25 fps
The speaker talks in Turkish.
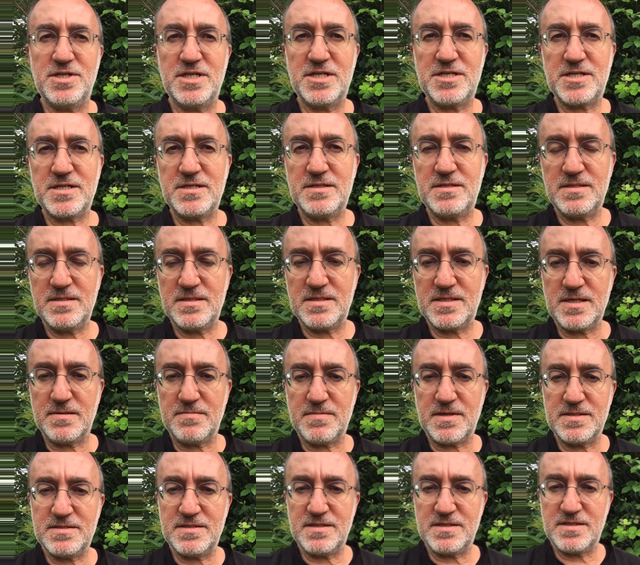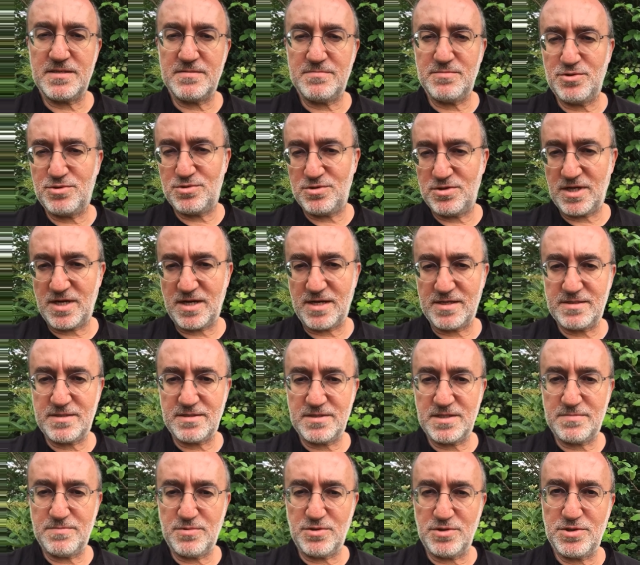yaşadığınız zamanları bütün
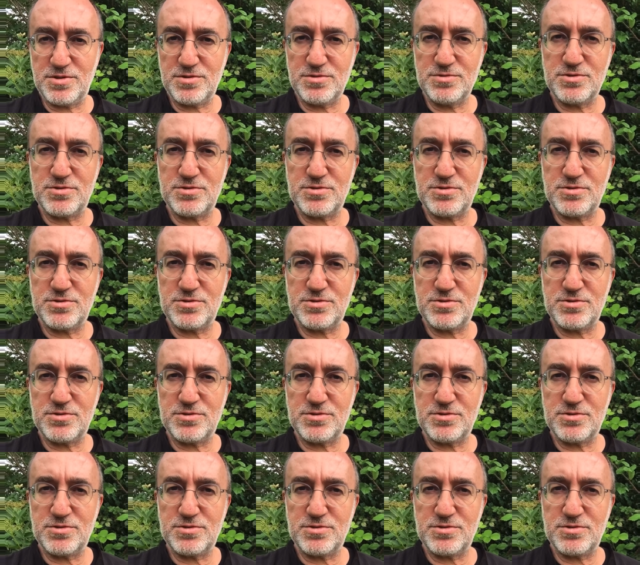hayatınız boyunca